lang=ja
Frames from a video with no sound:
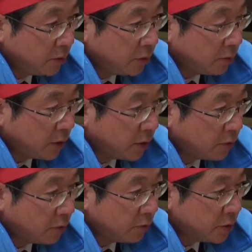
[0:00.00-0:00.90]
人が
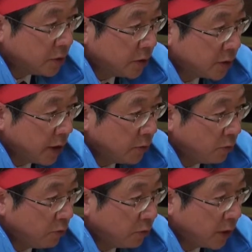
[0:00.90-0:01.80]
人として最
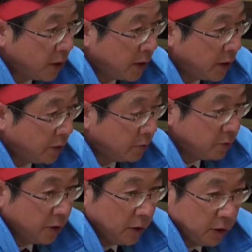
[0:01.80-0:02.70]
後を迎えられる